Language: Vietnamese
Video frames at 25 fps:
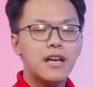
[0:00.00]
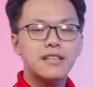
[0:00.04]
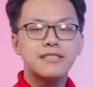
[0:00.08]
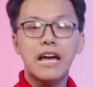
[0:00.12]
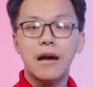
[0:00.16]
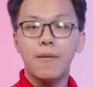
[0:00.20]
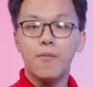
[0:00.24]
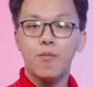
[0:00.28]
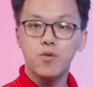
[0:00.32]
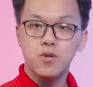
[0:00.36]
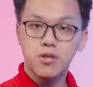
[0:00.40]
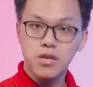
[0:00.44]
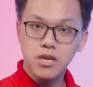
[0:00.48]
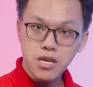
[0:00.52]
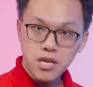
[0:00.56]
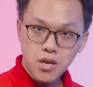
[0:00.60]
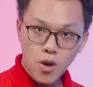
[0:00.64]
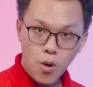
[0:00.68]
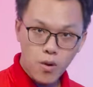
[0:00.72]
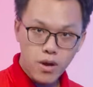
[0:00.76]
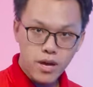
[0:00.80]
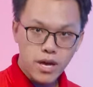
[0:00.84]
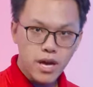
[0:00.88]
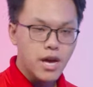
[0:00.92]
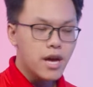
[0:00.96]
giảm một tí
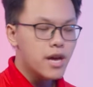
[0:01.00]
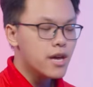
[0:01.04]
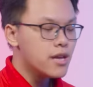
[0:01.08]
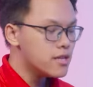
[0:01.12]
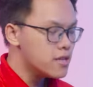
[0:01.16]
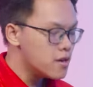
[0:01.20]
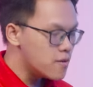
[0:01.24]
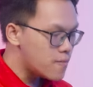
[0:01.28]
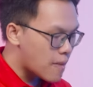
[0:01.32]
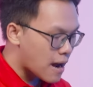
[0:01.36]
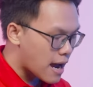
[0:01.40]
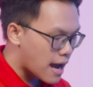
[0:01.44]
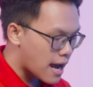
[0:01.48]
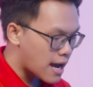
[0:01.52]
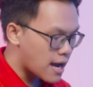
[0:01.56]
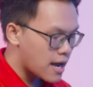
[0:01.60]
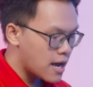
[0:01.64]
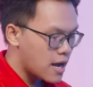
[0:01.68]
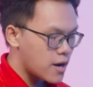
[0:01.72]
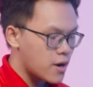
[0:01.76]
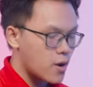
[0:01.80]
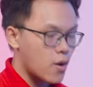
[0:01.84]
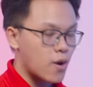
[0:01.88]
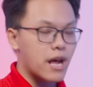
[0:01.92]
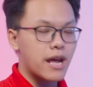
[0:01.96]
thôi nhưng mà
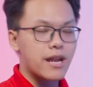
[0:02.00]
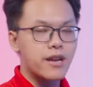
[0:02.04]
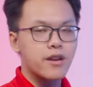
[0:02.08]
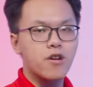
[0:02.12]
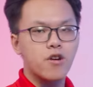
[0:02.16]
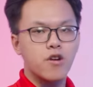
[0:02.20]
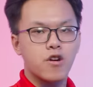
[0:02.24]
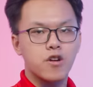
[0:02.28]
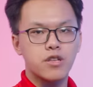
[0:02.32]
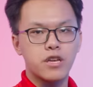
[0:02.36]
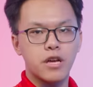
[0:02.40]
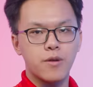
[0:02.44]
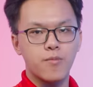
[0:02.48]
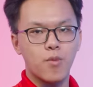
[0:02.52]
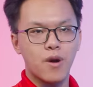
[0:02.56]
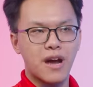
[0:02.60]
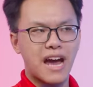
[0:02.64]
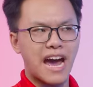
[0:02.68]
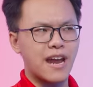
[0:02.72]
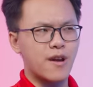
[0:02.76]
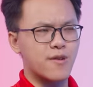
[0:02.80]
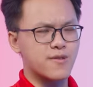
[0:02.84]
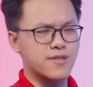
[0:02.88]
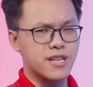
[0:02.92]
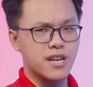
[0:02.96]
nó lại được nhận một
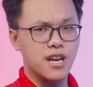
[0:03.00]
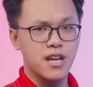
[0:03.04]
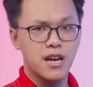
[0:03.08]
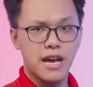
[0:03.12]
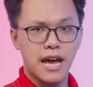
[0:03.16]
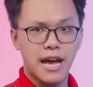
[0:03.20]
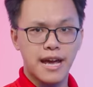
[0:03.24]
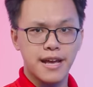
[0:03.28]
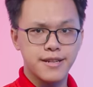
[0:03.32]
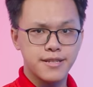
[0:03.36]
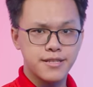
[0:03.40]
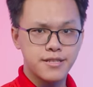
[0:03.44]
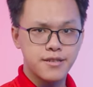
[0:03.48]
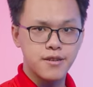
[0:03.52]
cái đó chính là cái